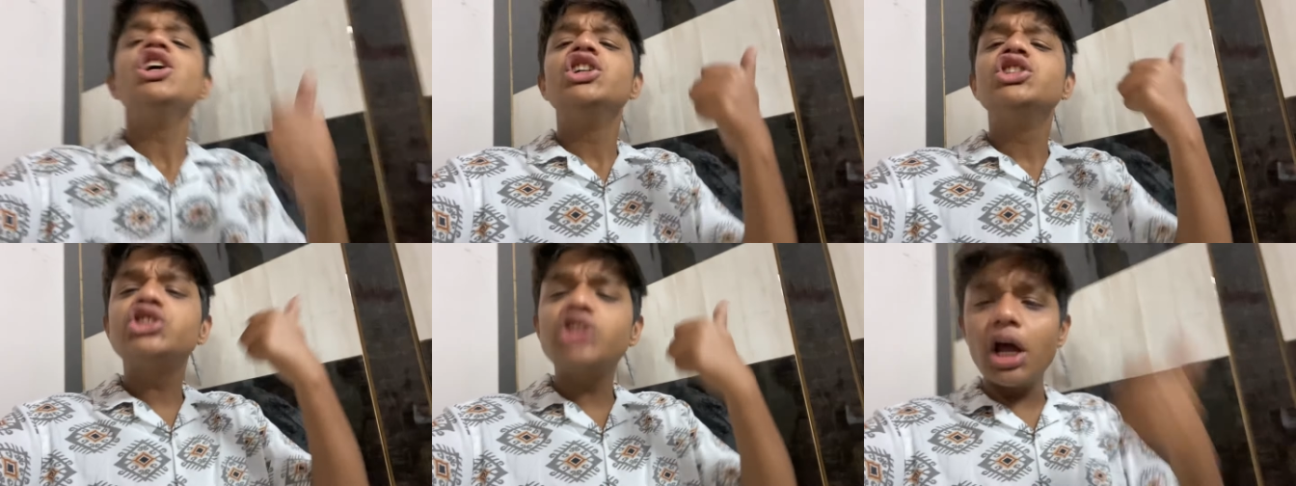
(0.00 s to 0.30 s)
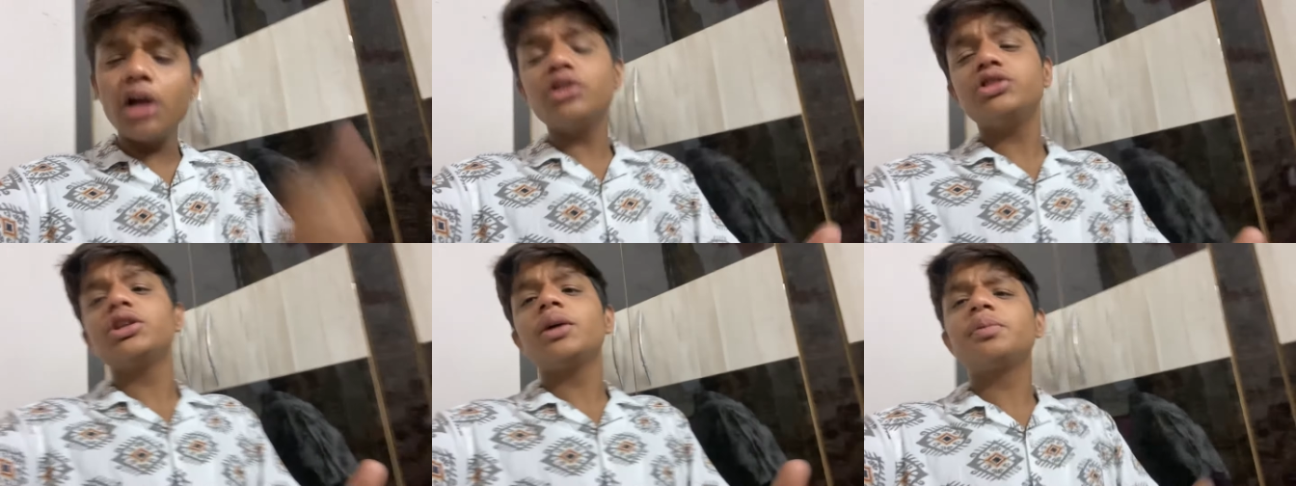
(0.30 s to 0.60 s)

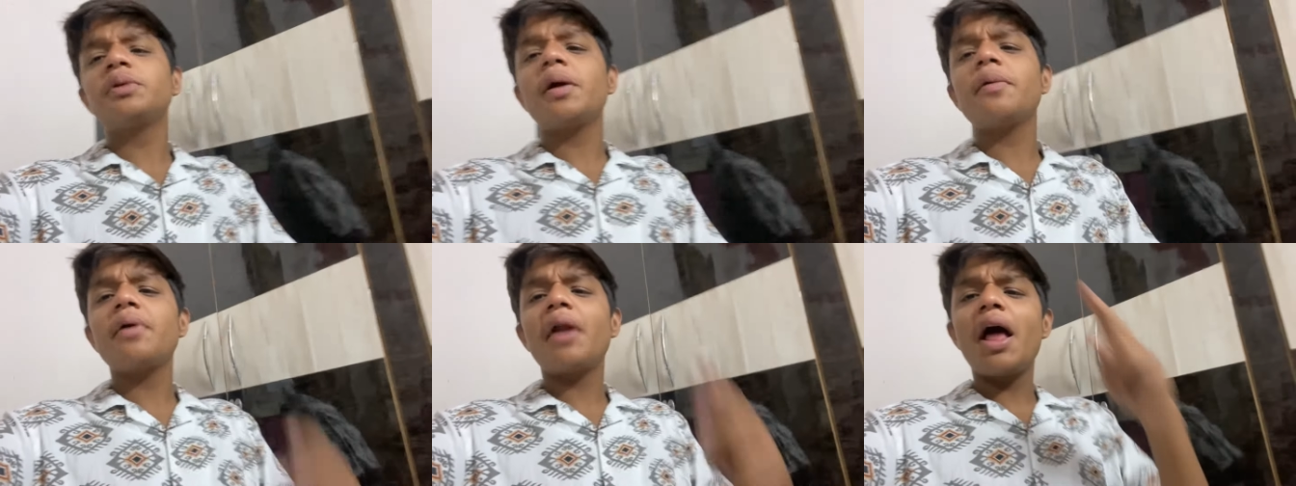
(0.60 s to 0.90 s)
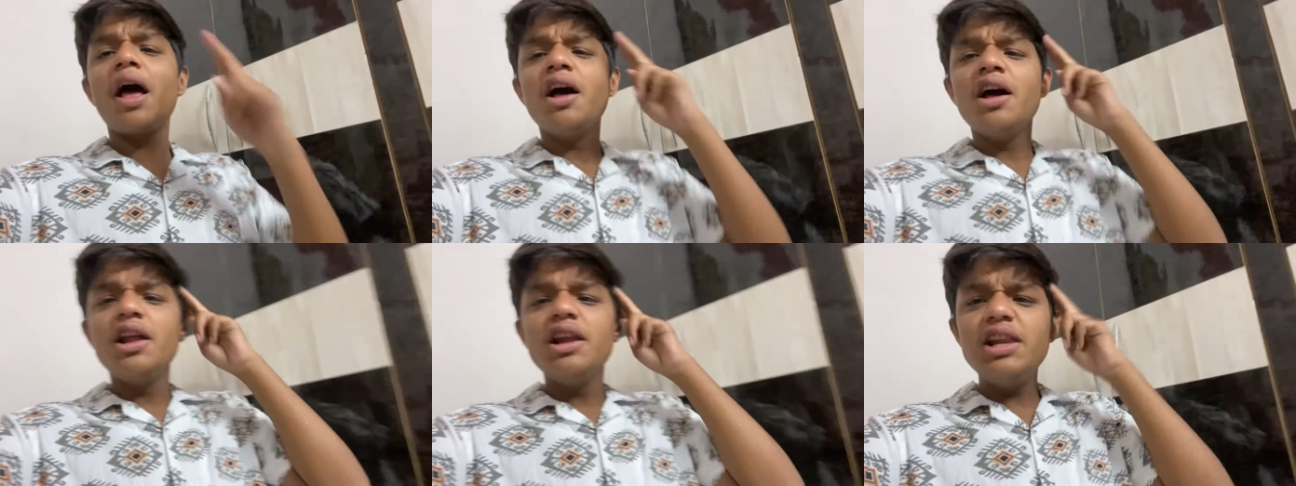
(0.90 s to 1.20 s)
चैनल सब्सक्राइब करना
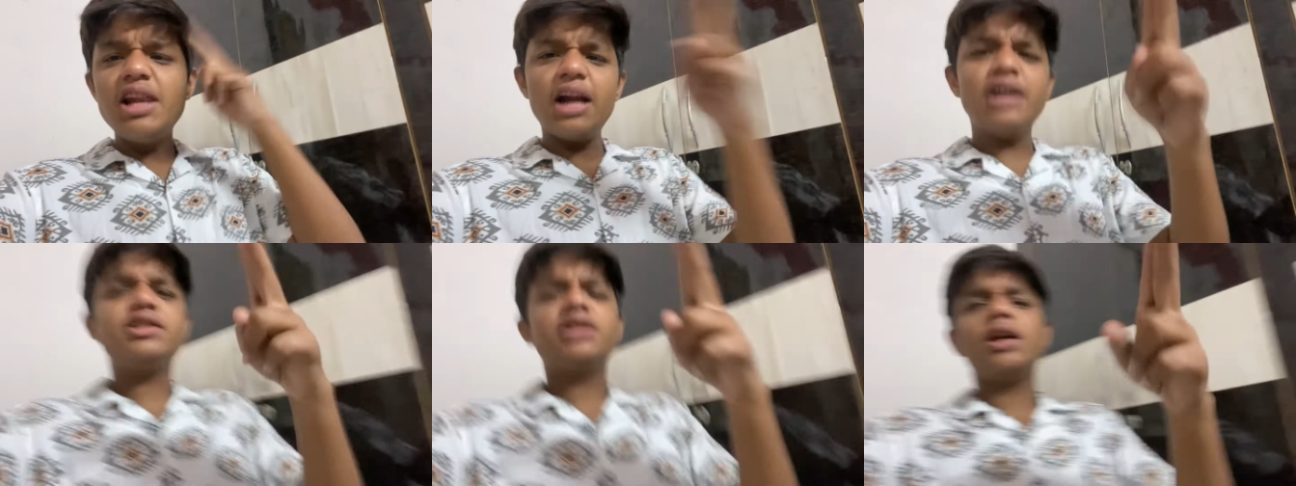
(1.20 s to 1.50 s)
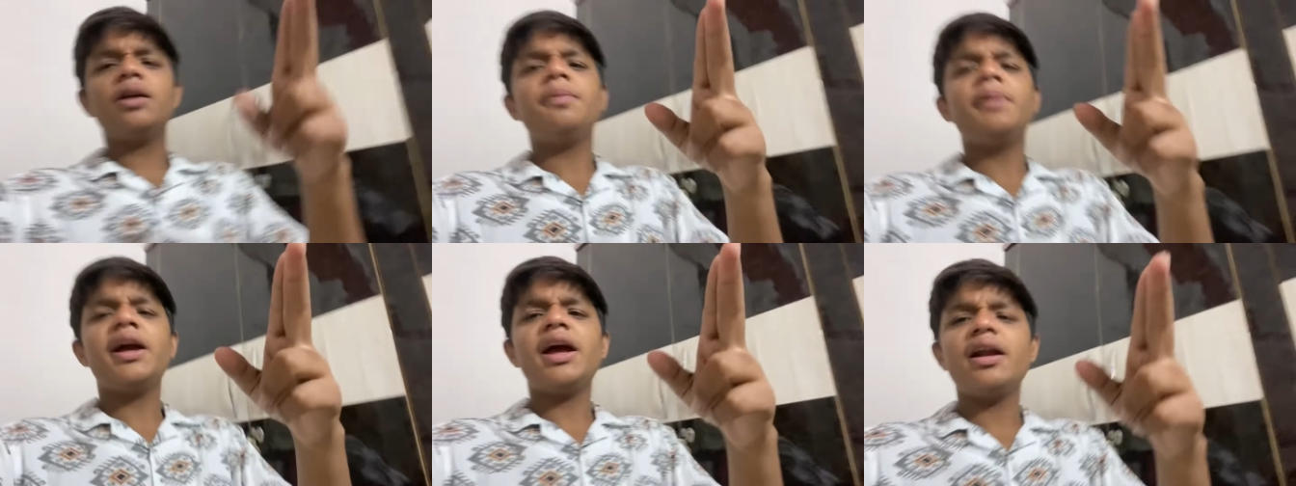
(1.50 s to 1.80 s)
लेट्स
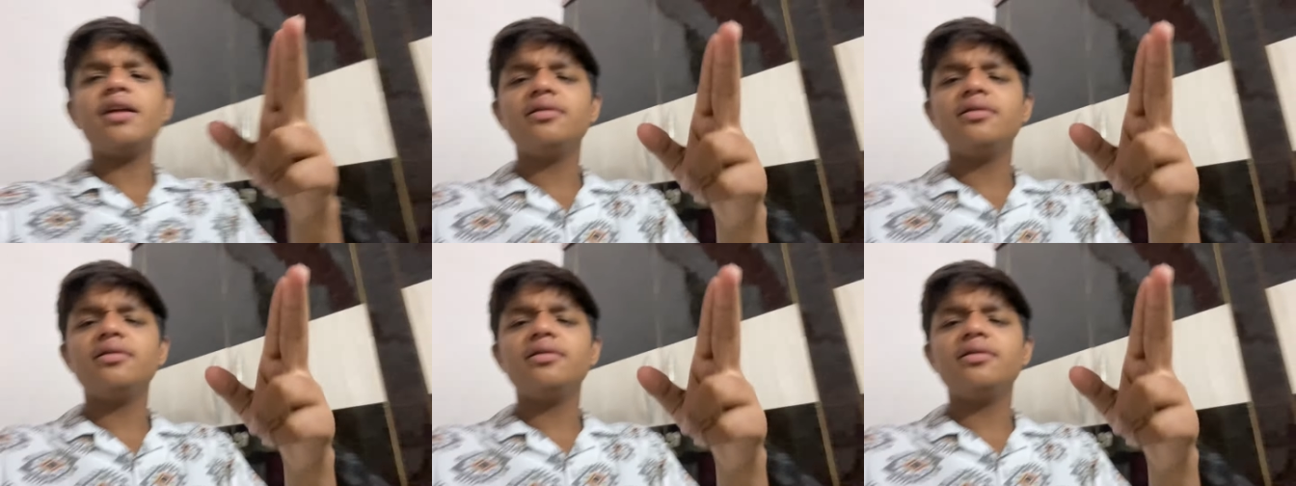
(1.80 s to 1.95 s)
गेट बिगिन